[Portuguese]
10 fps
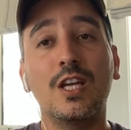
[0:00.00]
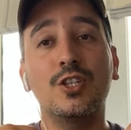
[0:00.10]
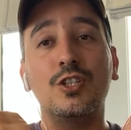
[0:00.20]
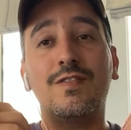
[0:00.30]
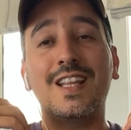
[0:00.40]
que a
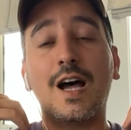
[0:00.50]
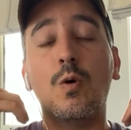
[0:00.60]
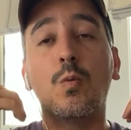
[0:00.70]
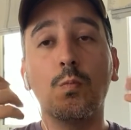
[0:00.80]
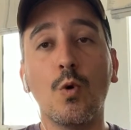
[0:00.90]
gente vai
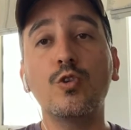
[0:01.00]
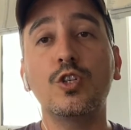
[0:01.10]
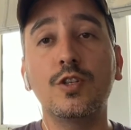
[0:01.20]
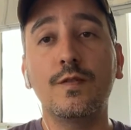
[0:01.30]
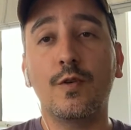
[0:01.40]
dar um
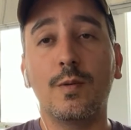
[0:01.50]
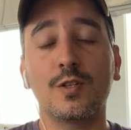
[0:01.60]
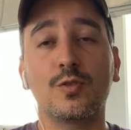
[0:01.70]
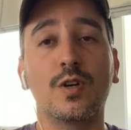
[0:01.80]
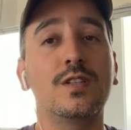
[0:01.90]
monte de
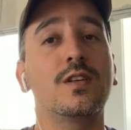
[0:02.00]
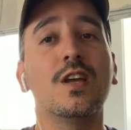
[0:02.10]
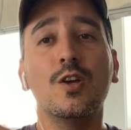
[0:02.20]
informações